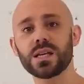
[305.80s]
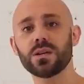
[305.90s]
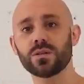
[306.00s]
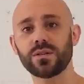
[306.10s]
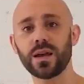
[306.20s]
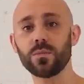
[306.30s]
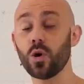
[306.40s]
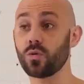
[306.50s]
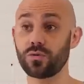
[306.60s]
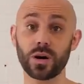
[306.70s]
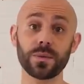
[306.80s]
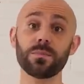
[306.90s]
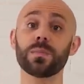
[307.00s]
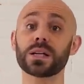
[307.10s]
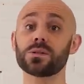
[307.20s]
le thème, voire même
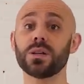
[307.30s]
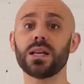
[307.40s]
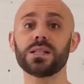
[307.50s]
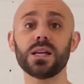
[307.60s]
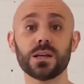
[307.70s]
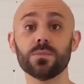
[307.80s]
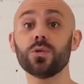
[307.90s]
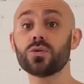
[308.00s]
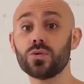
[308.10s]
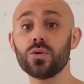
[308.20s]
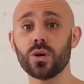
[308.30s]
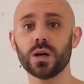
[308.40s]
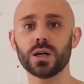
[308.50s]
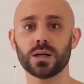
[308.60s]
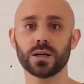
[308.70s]
personnaliser les modules,
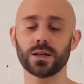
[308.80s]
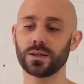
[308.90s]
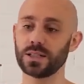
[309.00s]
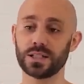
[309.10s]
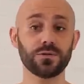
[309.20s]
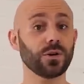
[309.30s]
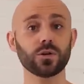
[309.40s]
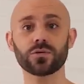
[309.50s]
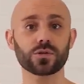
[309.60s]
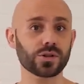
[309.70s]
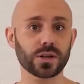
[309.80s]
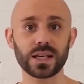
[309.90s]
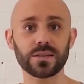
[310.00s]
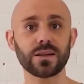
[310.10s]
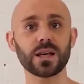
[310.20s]
euh, les différentes
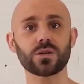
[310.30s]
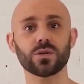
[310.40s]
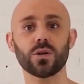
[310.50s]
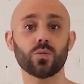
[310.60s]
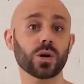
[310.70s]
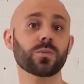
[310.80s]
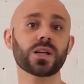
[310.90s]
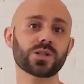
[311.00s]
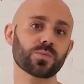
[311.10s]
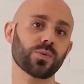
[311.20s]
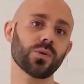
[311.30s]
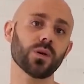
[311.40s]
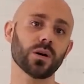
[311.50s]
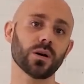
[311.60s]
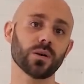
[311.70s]
fonctionnalités que WordPress peut,
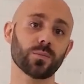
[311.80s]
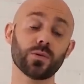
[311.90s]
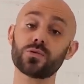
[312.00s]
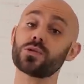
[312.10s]
euh, peut vous